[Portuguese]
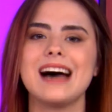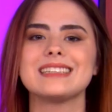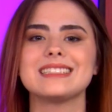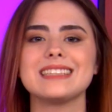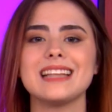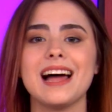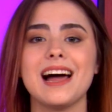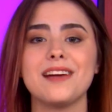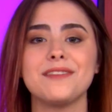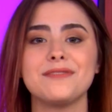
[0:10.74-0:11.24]

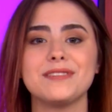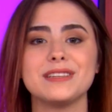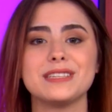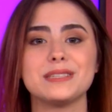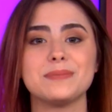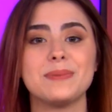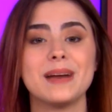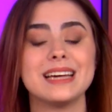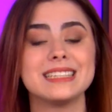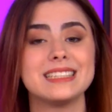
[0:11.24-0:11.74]
as
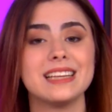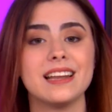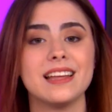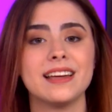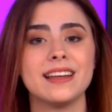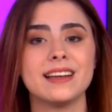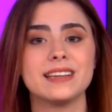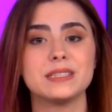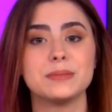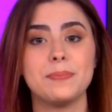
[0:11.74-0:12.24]
lives
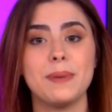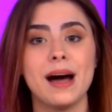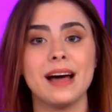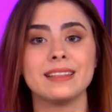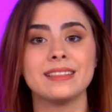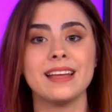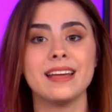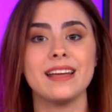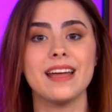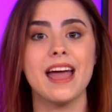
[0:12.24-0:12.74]
brasileiras
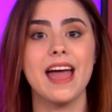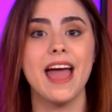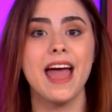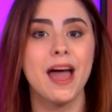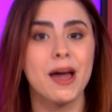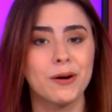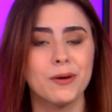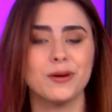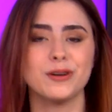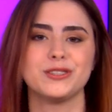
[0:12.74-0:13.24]
batem
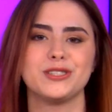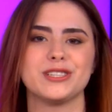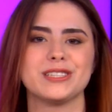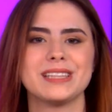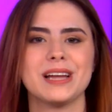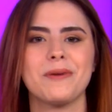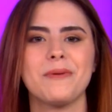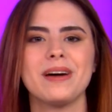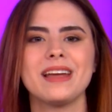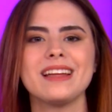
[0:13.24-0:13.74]
recordes
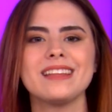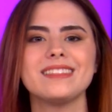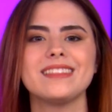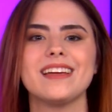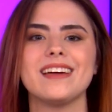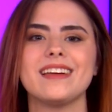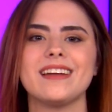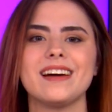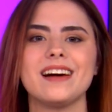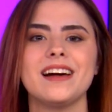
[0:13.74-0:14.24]
da
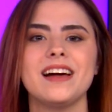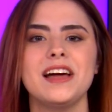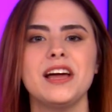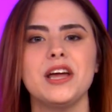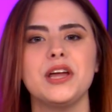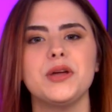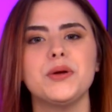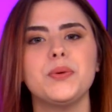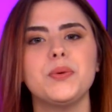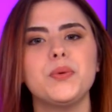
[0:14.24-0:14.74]
quarentena
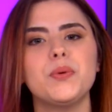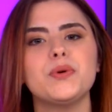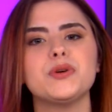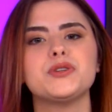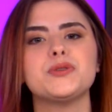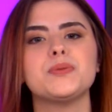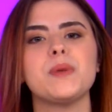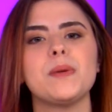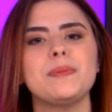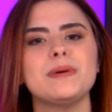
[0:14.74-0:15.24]
e o
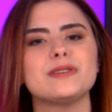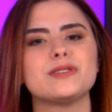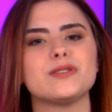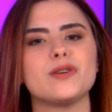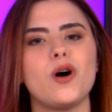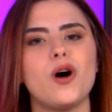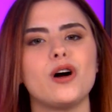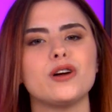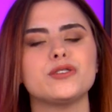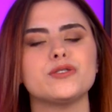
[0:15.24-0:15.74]
último
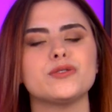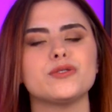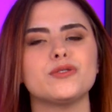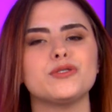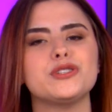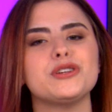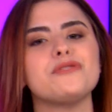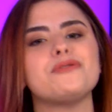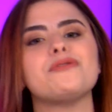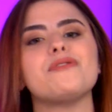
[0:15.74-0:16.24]
episódio do De